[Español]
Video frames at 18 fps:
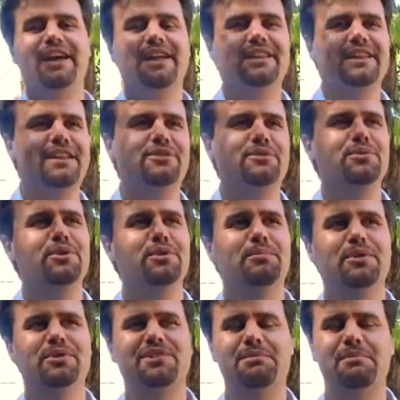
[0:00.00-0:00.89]
cada tanto, uno
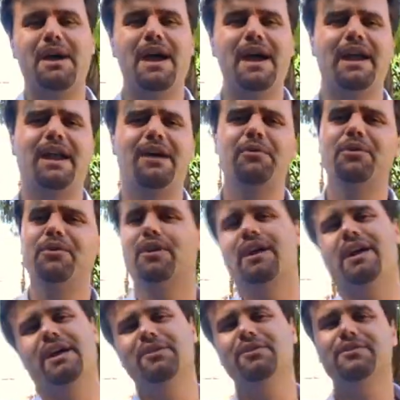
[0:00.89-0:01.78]
por semana, uno
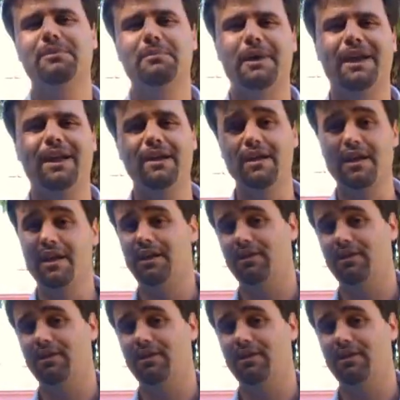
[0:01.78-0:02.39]
cada dos semanas,